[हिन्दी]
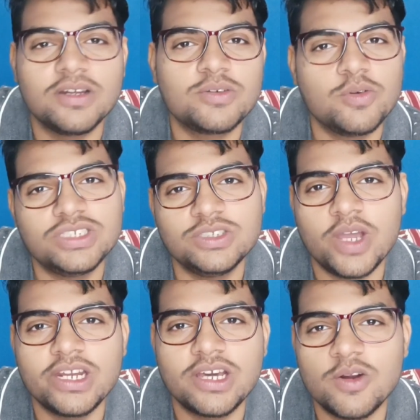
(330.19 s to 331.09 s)
कोचिंग uh, ज्वाइन
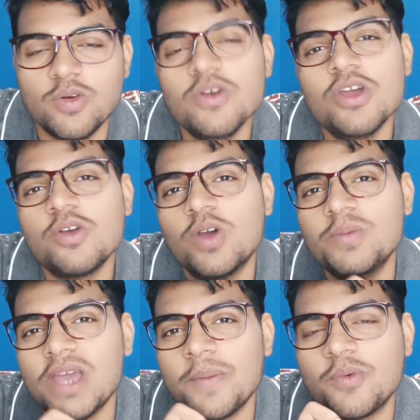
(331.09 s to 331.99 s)
कर लो कोई भी
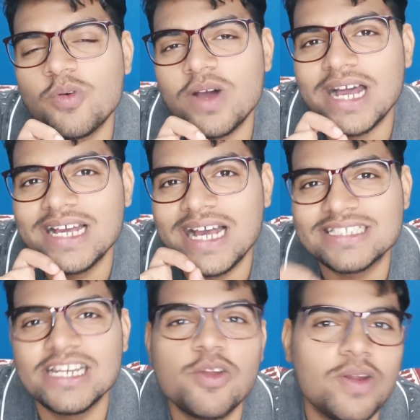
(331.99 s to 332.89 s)
आपको असली
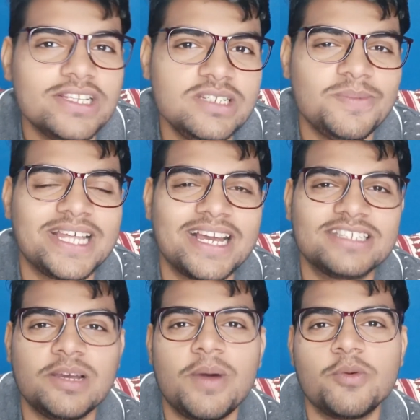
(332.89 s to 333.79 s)
नॉलेज नहीं बताएगा
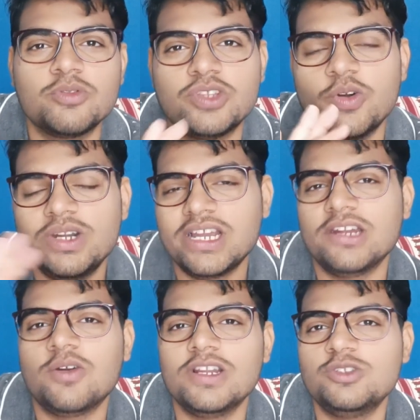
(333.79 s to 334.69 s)
सब आपको थ्योरेटिकल
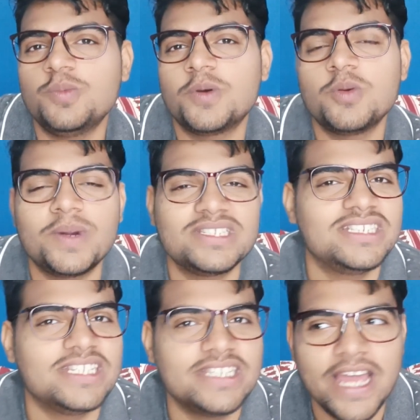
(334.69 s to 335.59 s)
नॉलेज ऊपर ऊपर से
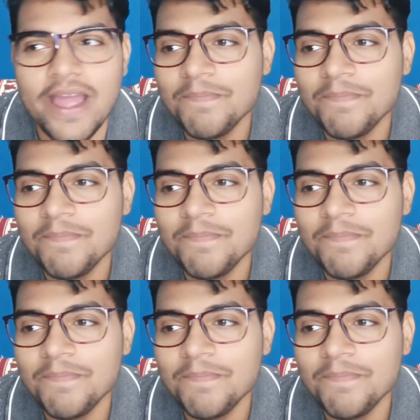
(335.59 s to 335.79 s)
देते हैं